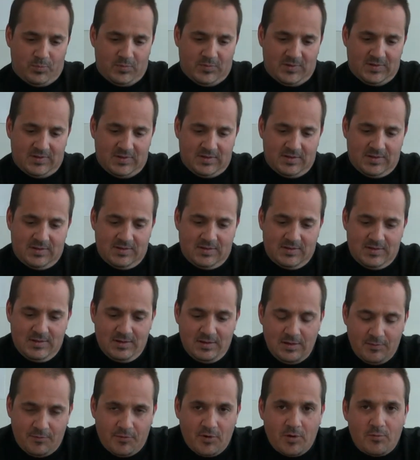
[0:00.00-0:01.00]
c'est
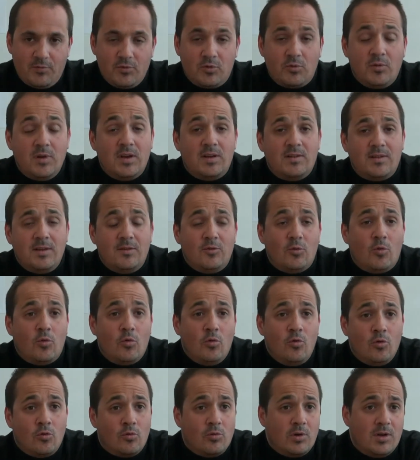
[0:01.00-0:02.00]
des fois que vous trouvez que c'est
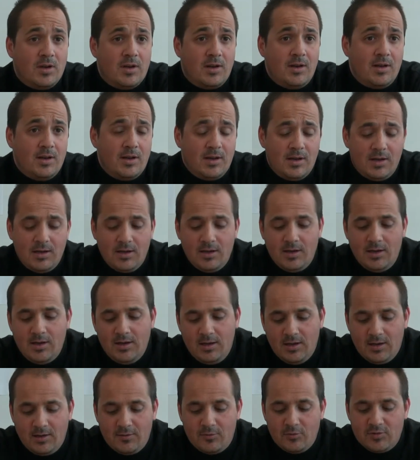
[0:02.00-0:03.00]
trop long les,
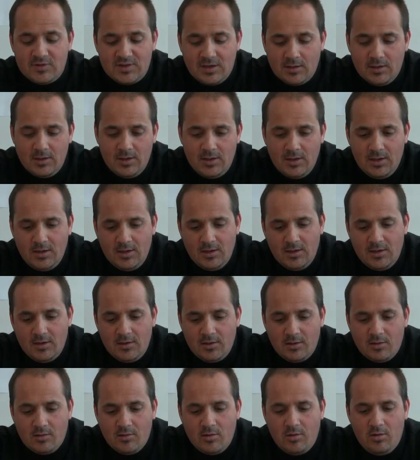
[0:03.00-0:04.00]
les, résultats.
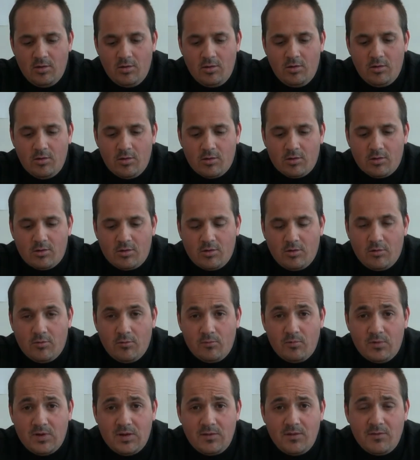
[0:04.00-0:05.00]
Euh, quand
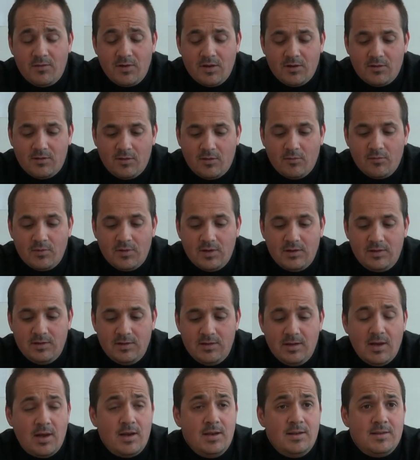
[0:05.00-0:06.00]
vous avez 20 ans, vous êtes
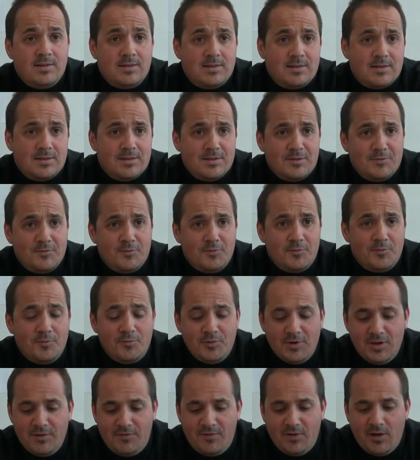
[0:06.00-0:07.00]
idéaliste vous
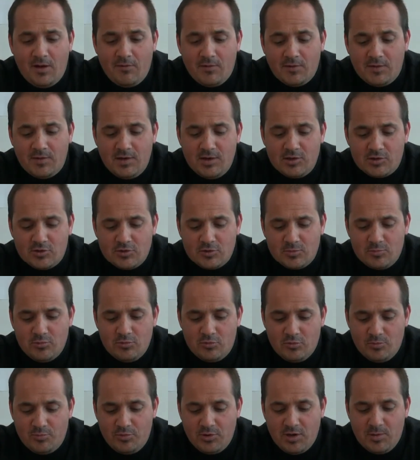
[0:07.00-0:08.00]
voulez faire avancer les choses
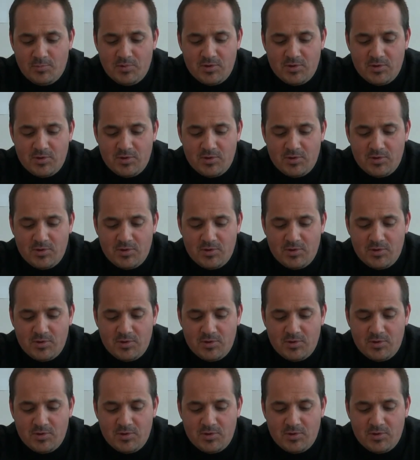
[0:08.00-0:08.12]
beaucoup plus